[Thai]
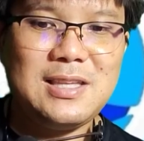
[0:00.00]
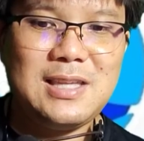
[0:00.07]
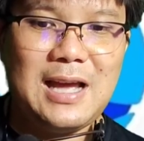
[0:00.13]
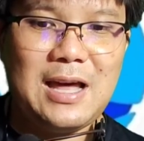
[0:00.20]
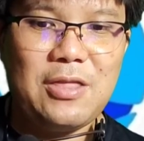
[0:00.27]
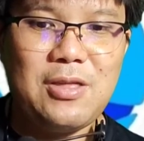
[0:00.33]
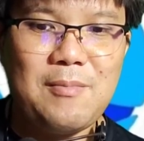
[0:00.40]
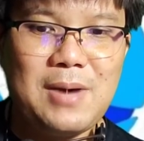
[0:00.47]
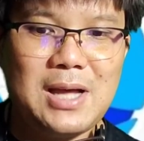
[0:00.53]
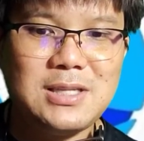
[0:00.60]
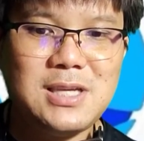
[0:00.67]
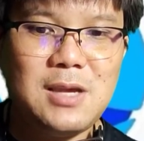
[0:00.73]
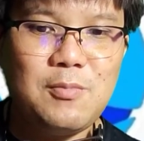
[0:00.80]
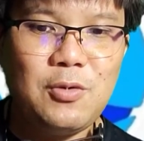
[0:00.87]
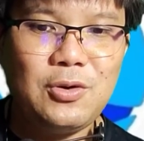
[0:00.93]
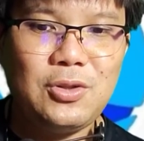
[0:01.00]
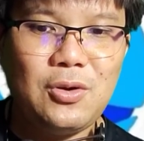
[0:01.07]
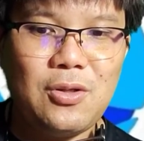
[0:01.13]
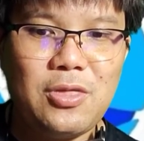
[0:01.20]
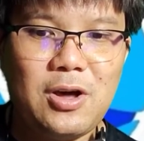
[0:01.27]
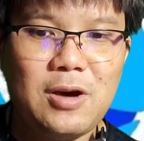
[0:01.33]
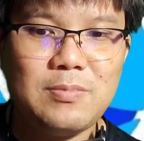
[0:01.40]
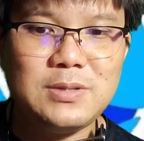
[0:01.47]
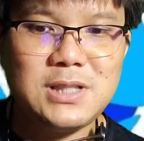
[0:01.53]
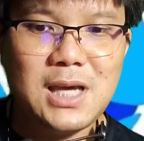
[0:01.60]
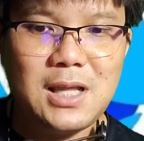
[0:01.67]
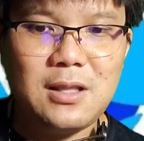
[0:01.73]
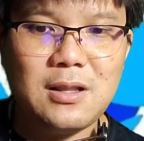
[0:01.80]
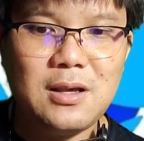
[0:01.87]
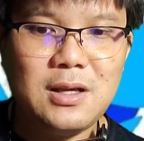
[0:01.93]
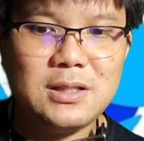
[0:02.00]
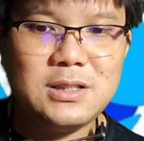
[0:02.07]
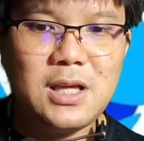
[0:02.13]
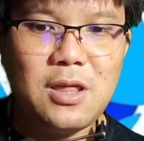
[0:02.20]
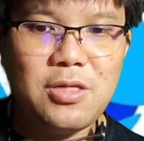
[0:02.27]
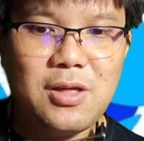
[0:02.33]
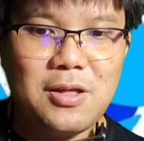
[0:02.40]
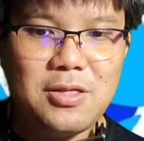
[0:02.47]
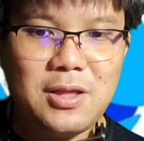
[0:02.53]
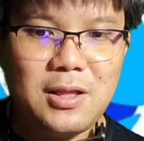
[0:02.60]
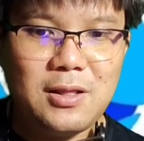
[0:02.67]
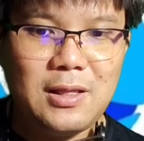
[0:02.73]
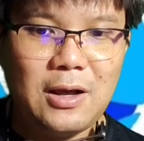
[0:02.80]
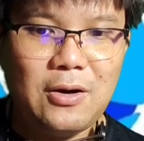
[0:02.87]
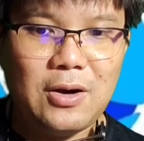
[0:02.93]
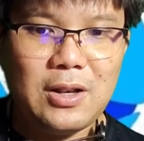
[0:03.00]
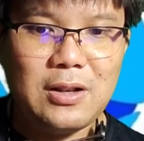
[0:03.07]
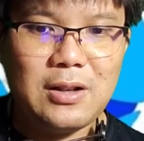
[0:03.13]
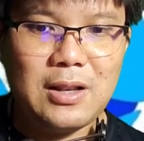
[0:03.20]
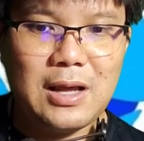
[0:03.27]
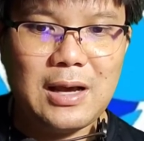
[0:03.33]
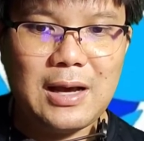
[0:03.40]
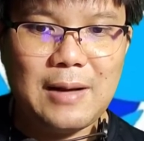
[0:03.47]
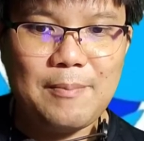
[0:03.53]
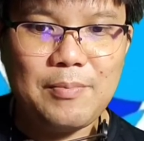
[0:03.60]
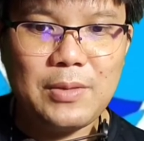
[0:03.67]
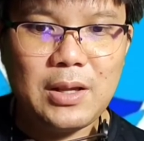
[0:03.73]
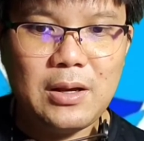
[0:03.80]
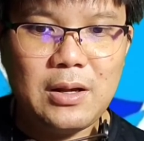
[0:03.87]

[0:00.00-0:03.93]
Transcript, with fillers: จากสมาชิกผู้ตรวจสอบเช่น Jesus is Lord นะครับ